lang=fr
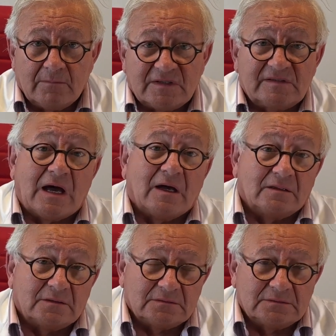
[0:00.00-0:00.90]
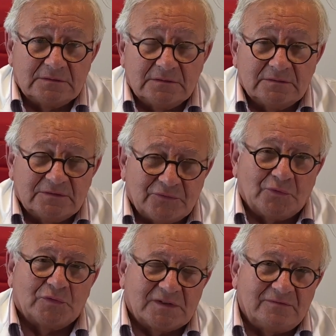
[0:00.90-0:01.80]
Mais ça, c'est
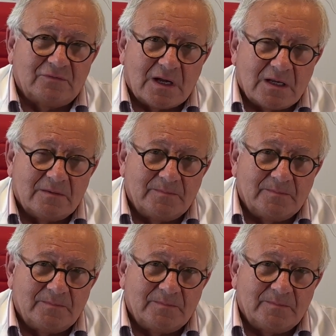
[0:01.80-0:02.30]
une autre histoire.